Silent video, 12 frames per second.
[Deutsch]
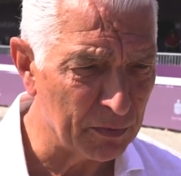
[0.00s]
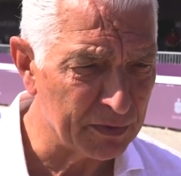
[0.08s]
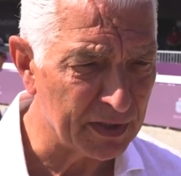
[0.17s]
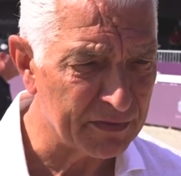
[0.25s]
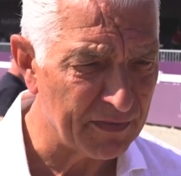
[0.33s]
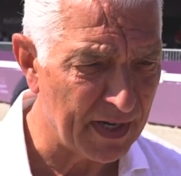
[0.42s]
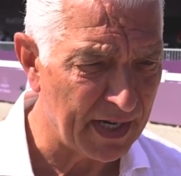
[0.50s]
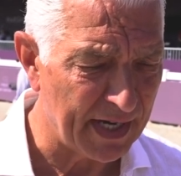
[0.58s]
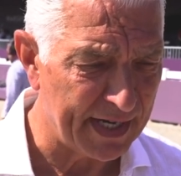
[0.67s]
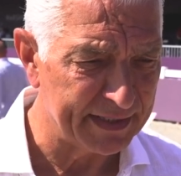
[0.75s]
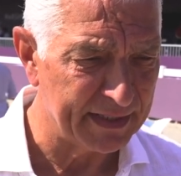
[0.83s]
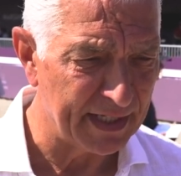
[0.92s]
Und das war
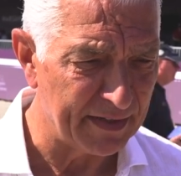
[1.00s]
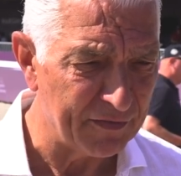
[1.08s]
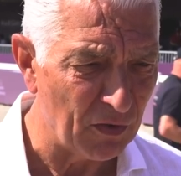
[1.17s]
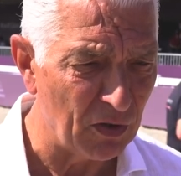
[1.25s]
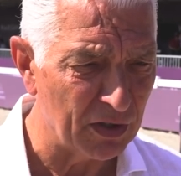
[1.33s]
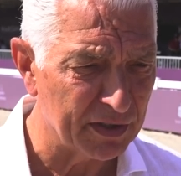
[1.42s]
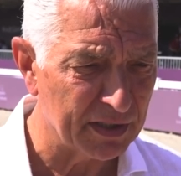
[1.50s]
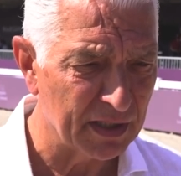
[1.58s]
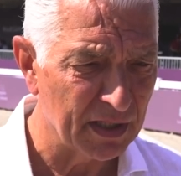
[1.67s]
ein Erfolg.